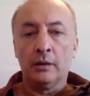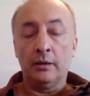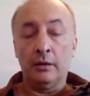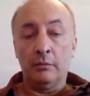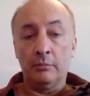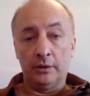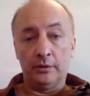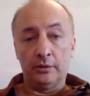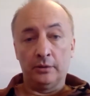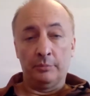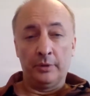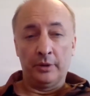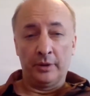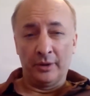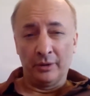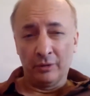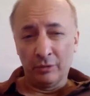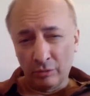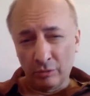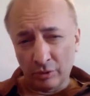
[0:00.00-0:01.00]
Там этот
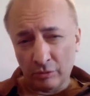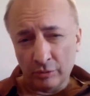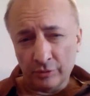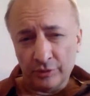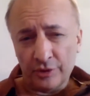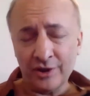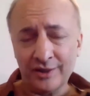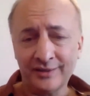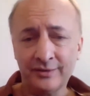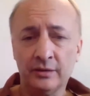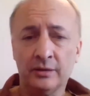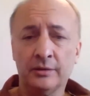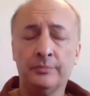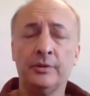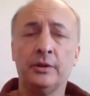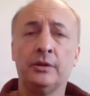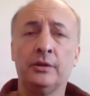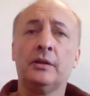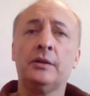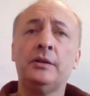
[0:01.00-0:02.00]
Микки Рурк, он частный
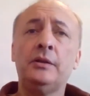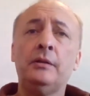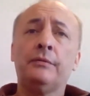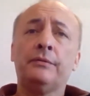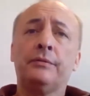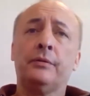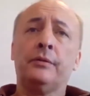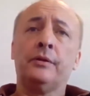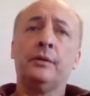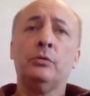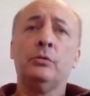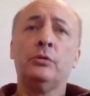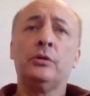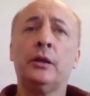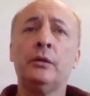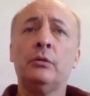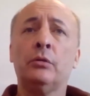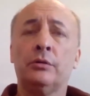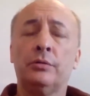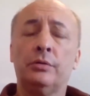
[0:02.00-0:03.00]
детектив, ему
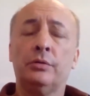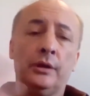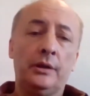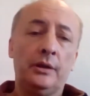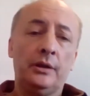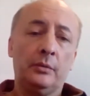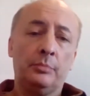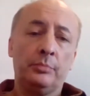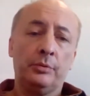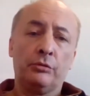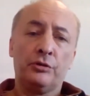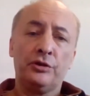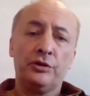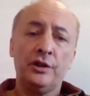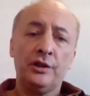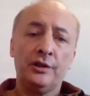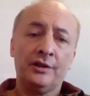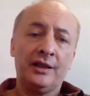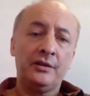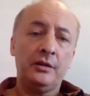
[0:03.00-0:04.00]
дает Де Ниро
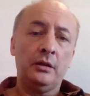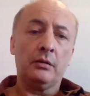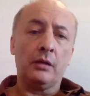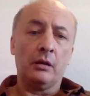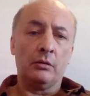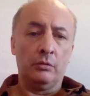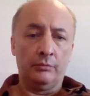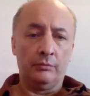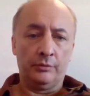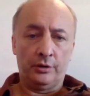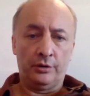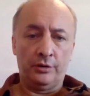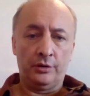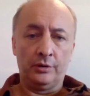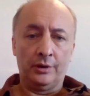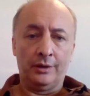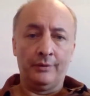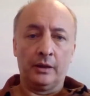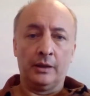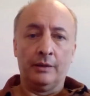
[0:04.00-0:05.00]
поручение найти какого-то
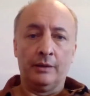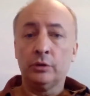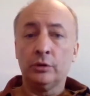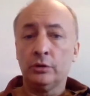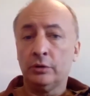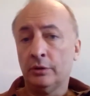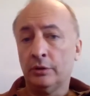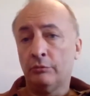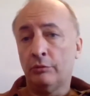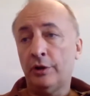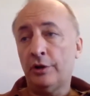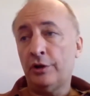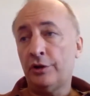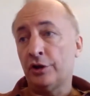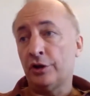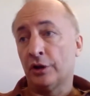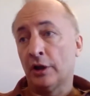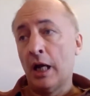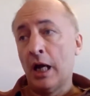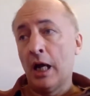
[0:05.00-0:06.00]
человека. И вот он его
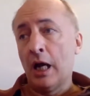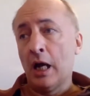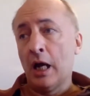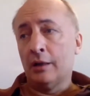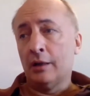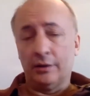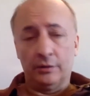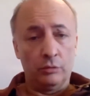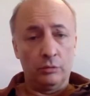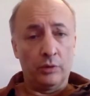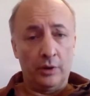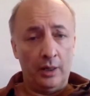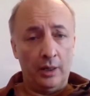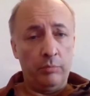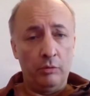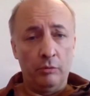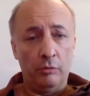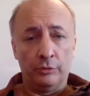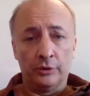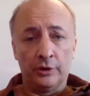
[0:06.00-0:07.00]
ищет – насколько
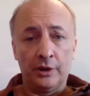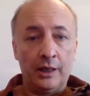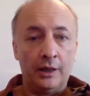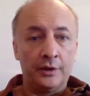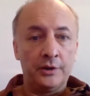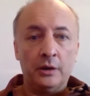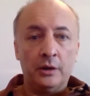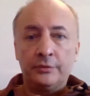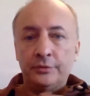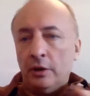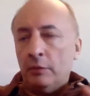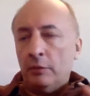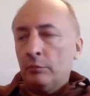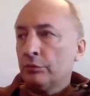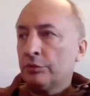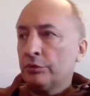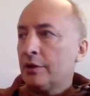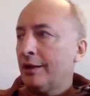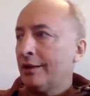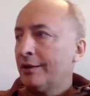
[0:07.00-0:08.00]
я помню, да, а человек все
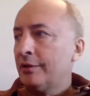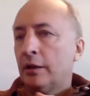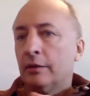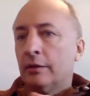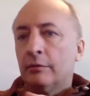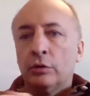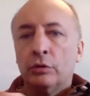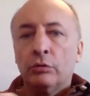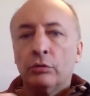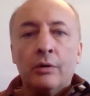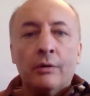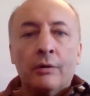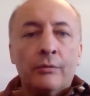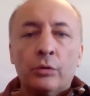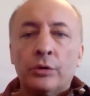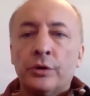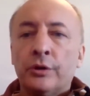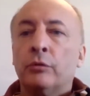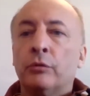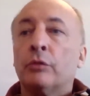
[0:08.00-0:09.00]
время ускользает. Вот только
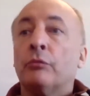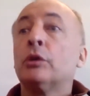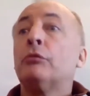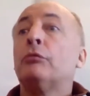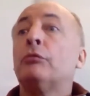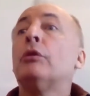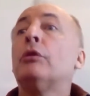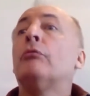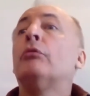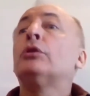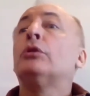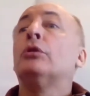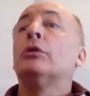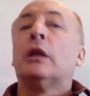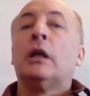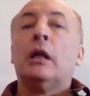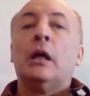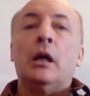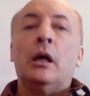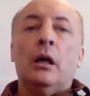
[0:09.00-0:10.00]
вроде, вот, вот, вот, вот
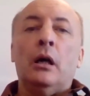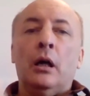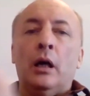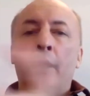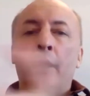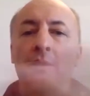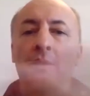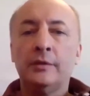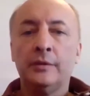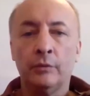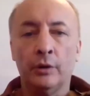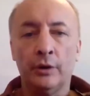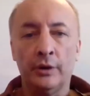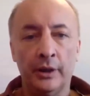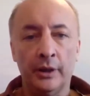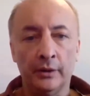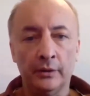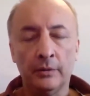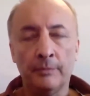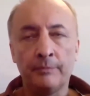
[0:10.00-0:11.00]
он, а раз его и
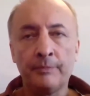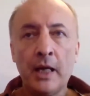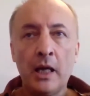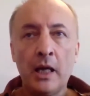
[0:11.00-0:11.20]
нет.